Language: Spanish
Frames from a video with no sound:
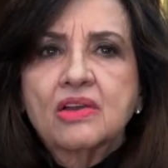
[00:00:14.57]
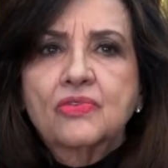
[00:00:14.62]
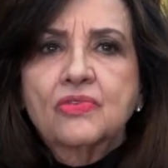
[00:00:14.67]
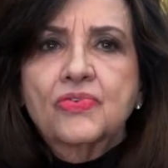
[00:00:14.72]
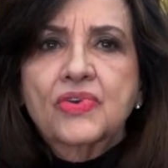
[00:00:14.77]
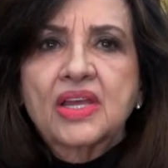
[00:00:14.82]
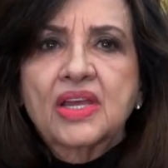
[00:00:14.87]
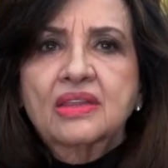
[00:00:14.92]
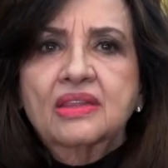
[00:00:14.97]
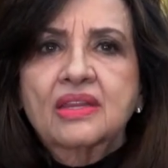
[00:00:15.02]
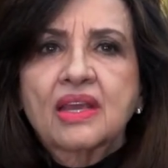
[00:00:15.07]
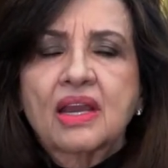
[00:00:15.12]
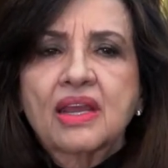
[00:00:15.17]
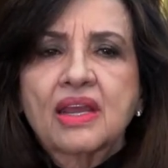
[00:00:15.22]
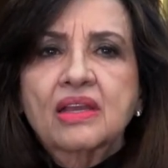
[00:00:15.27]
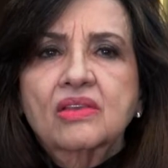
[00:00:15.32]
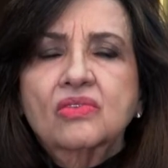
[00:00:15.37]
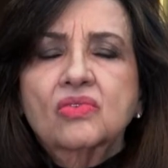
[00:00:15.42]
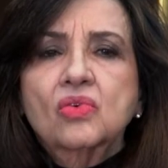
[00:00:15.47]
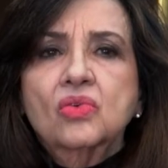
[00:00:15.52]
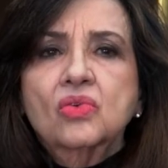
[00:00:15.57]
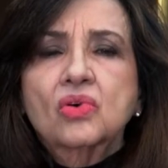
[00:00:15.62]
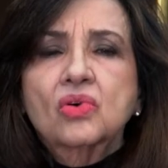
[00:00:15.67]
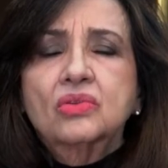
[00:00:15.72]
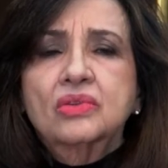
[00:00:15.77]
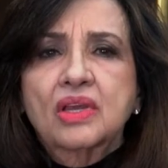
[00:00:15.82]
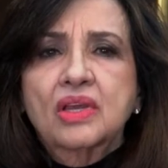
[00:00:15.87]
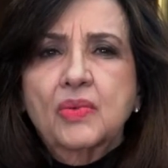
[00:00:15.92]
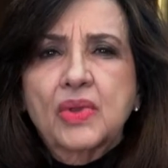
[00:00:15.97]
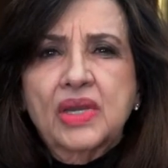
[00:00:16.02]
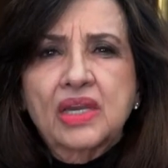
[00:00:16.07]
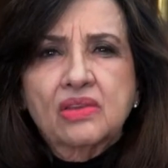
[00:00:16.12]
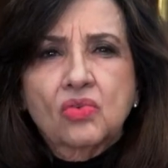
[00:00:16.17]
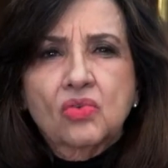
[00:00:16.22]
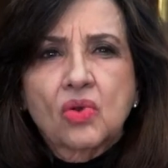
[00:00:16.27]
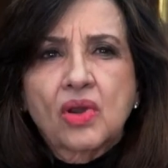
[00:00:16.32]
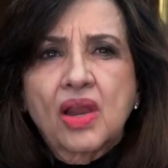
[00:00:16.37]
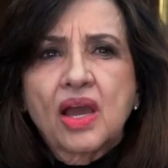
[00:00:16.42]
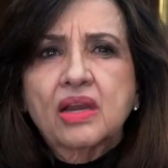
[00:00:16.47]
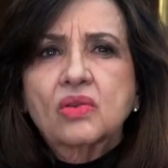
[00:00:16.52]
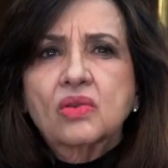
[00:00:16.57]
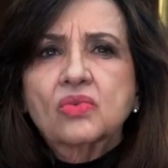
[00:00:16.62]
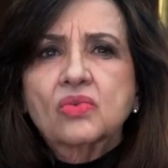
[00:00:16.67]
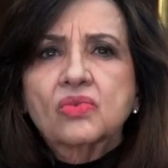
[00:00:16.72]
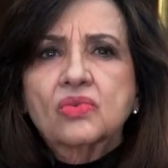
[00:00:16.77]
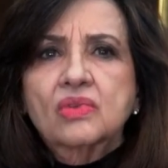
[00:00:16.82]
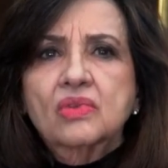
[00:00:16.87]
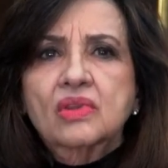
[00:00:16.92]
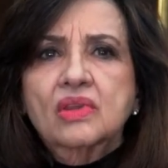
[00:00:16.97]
frente al éxodo de venezolanos